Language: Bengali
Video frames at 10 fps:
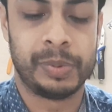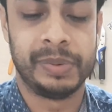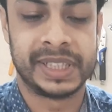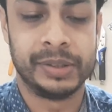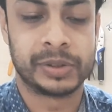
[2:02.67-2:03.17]

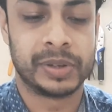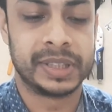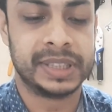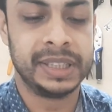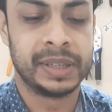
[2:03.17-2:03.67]
পিভিসি ইউজ
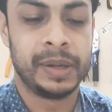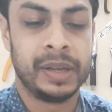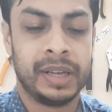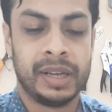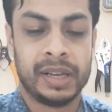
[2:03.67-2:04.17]
করেছি
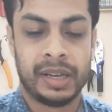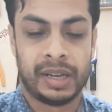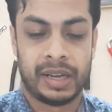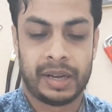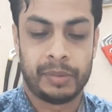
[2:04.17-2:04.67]

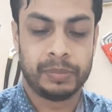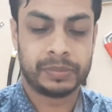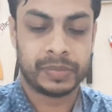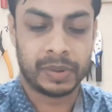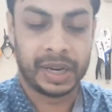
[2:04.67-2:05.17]
আর
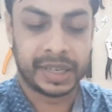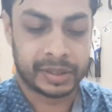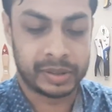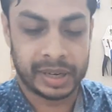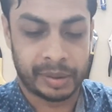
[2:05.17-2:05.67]
এটা
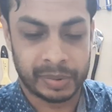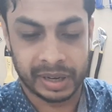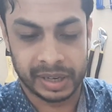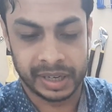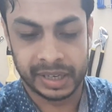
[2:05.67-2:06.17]
আসলে আমরা
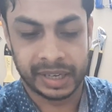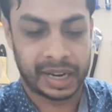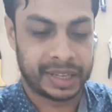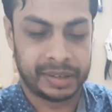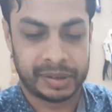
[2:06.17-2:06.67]
এই
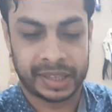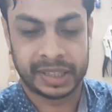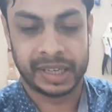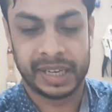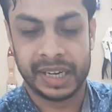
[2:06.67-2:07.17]

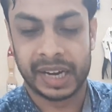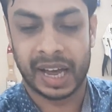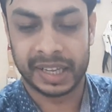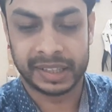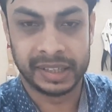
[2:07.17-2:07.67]
রাত্রে এই
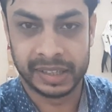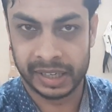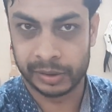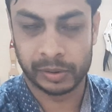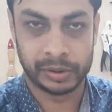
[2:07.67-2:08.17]
রাহাত
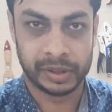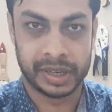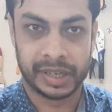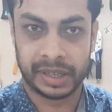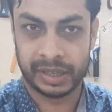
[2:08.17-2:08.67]
এতক্ষণ ধরে
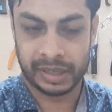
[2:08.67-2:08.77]
এটা